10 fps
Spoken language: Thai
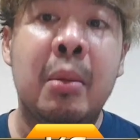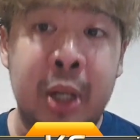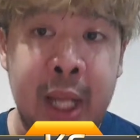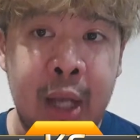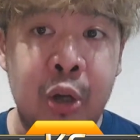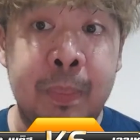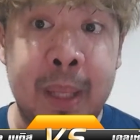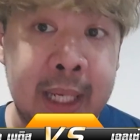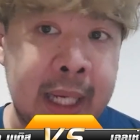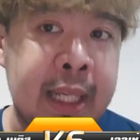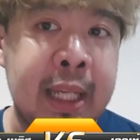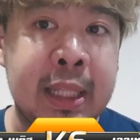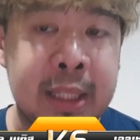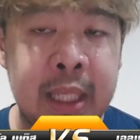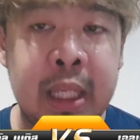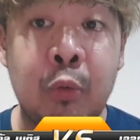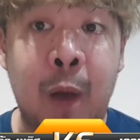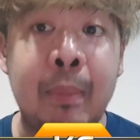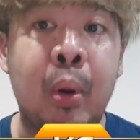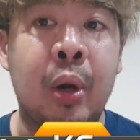มาริเอลเปเยกินีที่
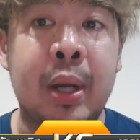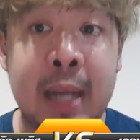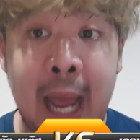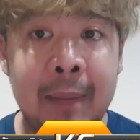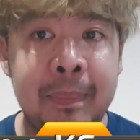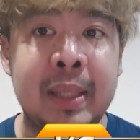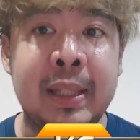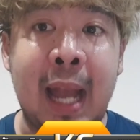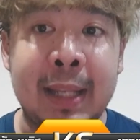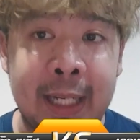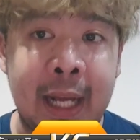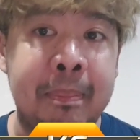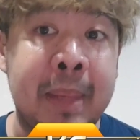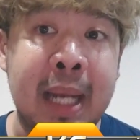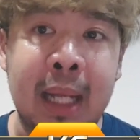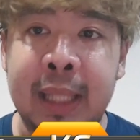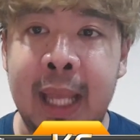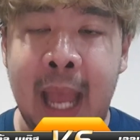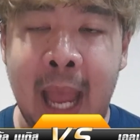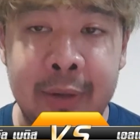วางผลได้เป็นอย่างดีนะครับ มีนัก
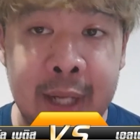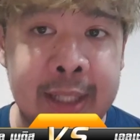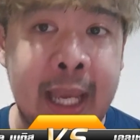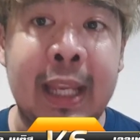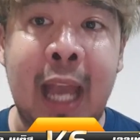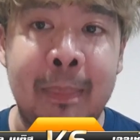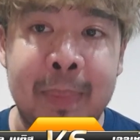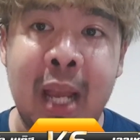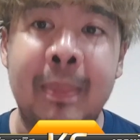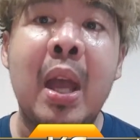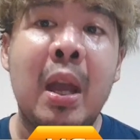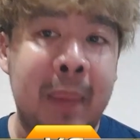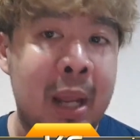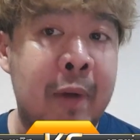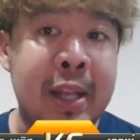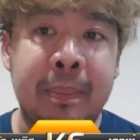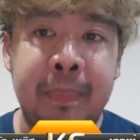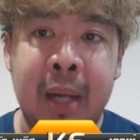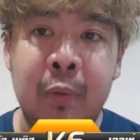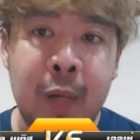เตะให้เลือกใช้งานเพียบ ไม่ว่าจะ
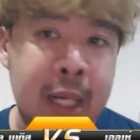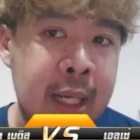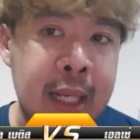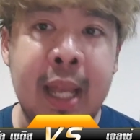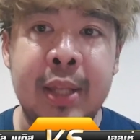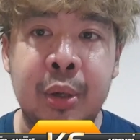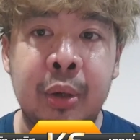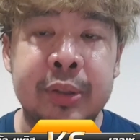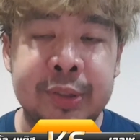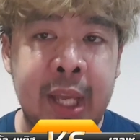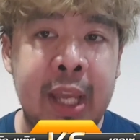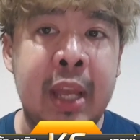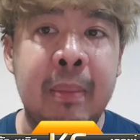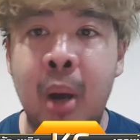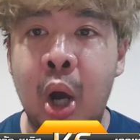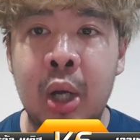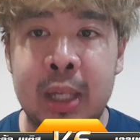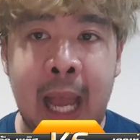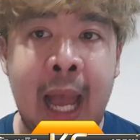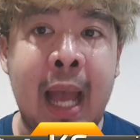เป็นวินเลียนโชเซ่บอ
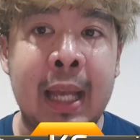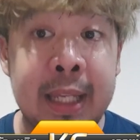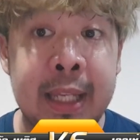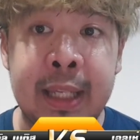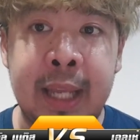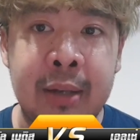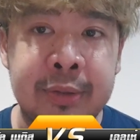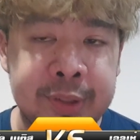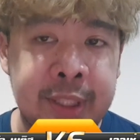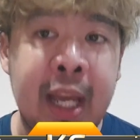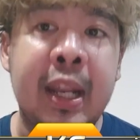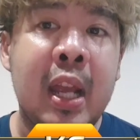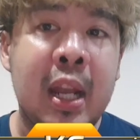ค่าอีเกลเซียส